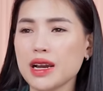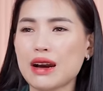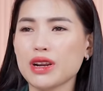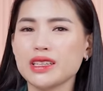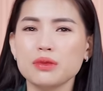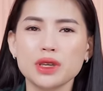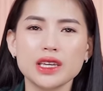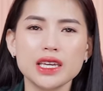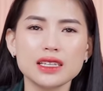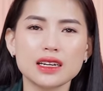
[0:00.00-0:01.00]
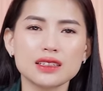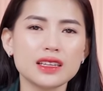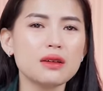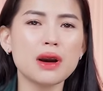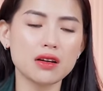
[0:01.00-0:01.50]
Áo này thì mình nghĩ rằng là
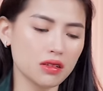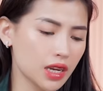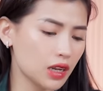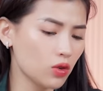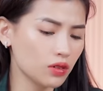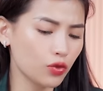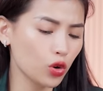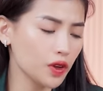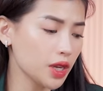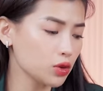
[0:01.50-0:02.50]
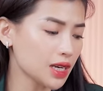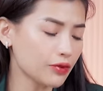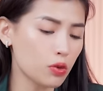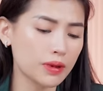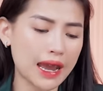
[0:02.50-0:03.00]
dễ mặc cực kỳ luôn, phối với kiểu
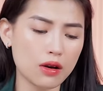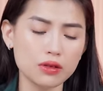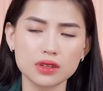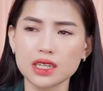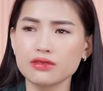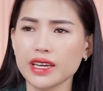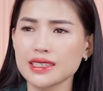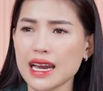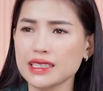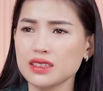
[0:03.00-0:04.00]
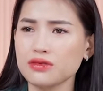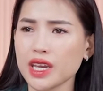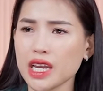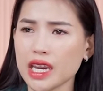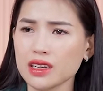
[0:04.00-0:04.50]
trang phục nào cũng được, chân váy dài, chân
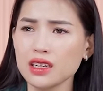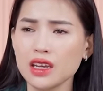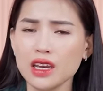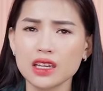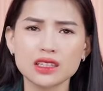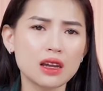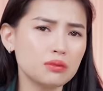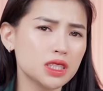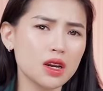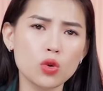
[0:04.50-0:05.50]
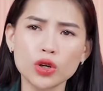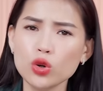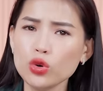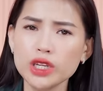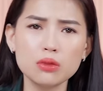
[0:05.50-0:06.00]
váy ngắn, thậm chí cả quần
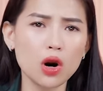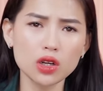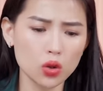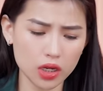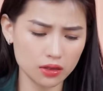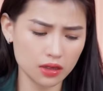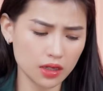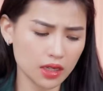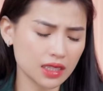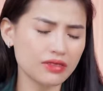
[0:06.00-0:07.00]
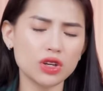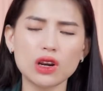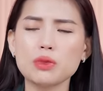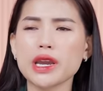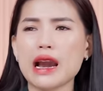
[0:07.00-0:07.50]
đùi đi bốt luôn. Tại vì
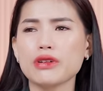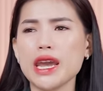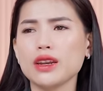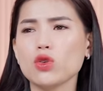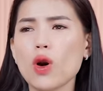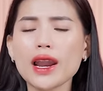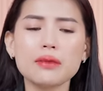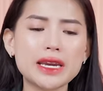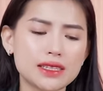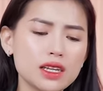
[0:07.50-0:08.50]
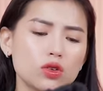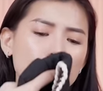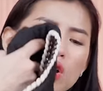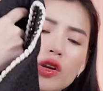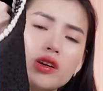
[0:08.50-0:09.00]
nó là một cái áo đen, nó quá là basic
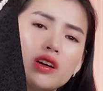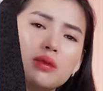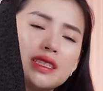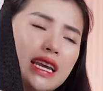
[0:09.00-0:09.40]
luôn mọi người ơi mà